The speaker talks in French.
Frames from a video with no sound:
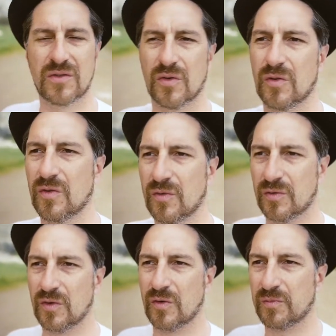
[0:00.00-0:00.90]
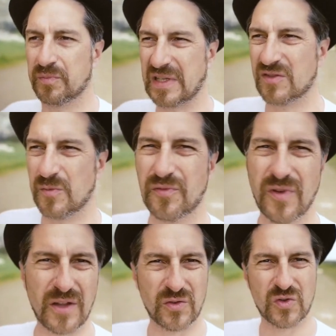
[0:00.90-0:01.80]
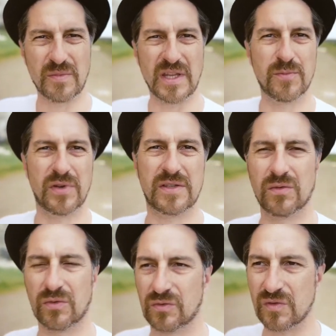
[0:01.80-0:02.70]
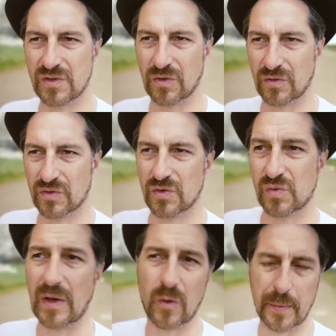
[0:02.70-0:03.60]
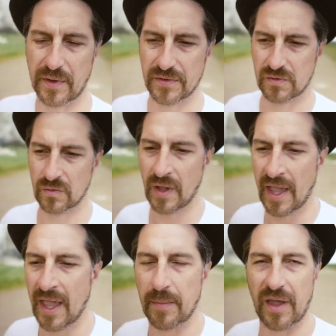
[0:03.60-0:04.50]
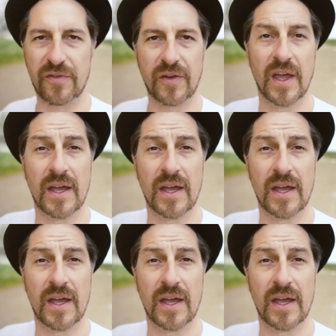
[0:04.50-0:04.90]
de, de prise de pouvoir, de jeu de manipulation, de tout ce genre de choses ou d'incompréhension. Bref,